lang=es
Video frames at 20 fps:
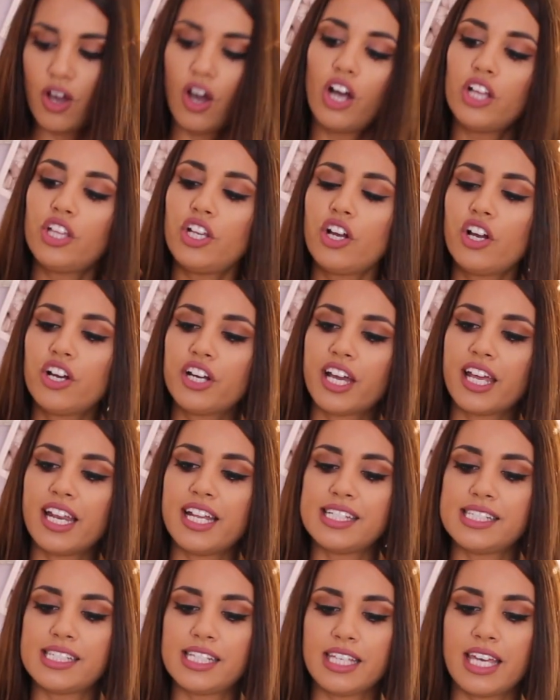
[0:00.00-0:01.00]
Otro que os
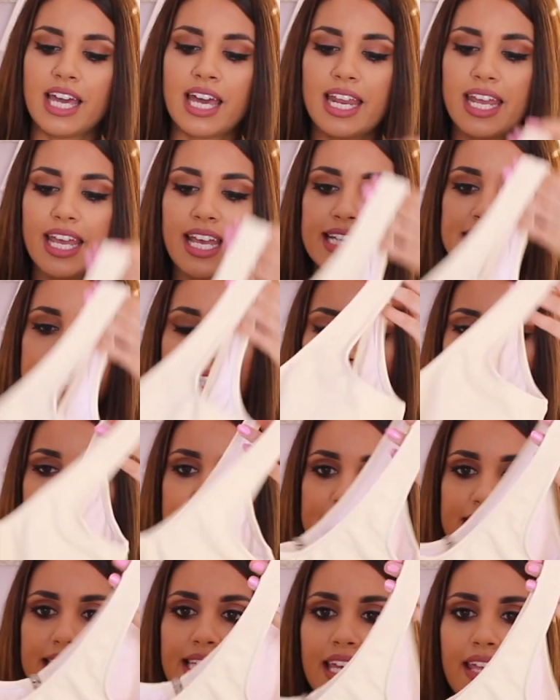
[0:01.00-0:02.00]
quería enseñar es
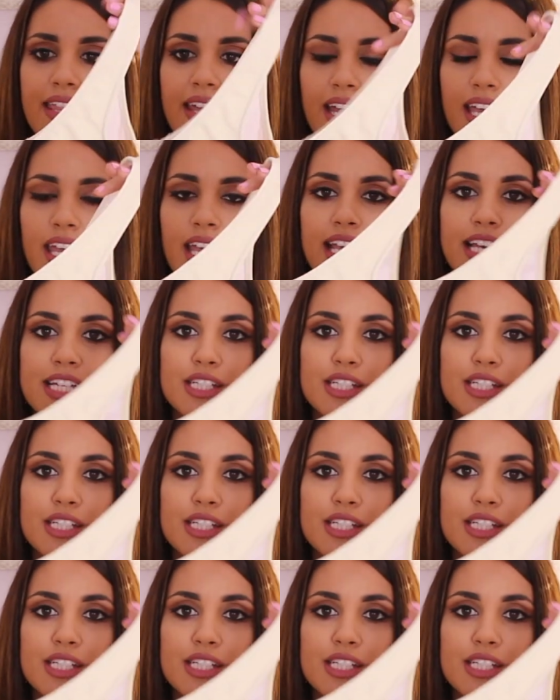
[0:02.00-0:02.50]
este de aquí,